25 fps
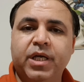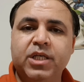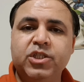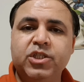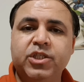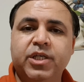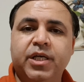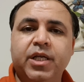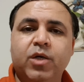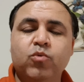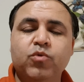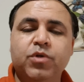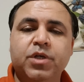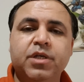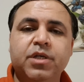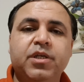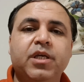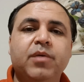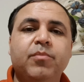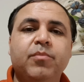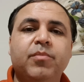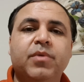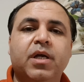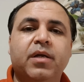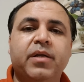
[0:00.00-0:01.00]
एच है उनकी
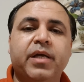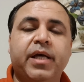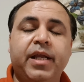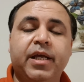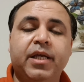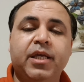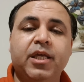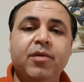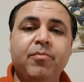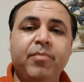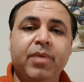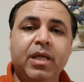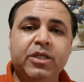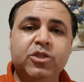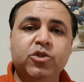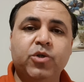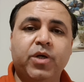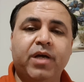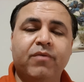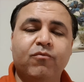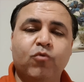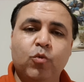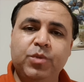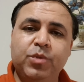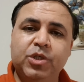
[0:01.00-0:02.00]
टीम का डायरेक्ट ईमेल जो है
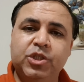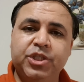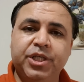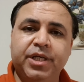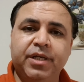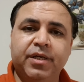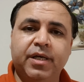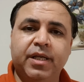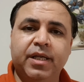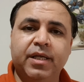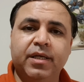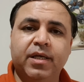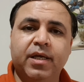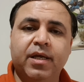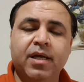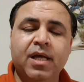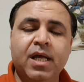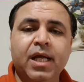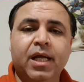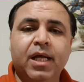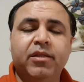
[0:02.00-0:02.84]
वो भी शेयर करेंगे